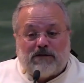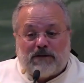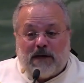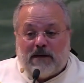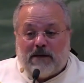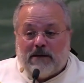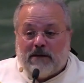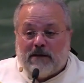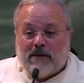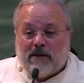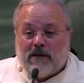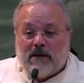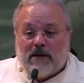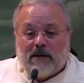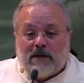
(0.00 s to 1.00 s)
نقي
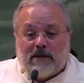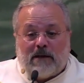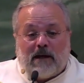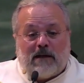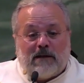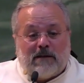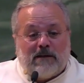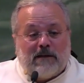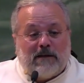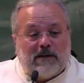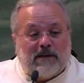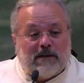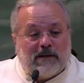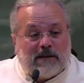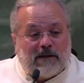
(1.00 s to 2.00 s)

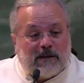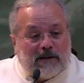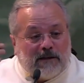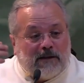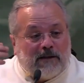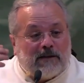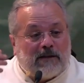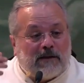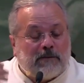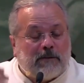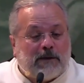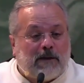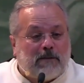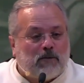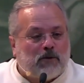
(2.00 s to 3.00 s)
تحتى يقدر
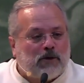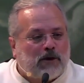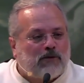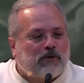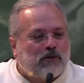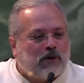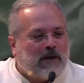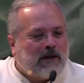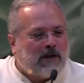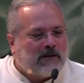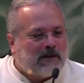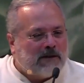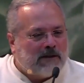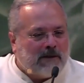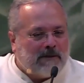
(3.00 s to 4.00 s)
بدمه يغفر
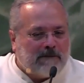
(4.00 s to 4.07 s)
الخطايا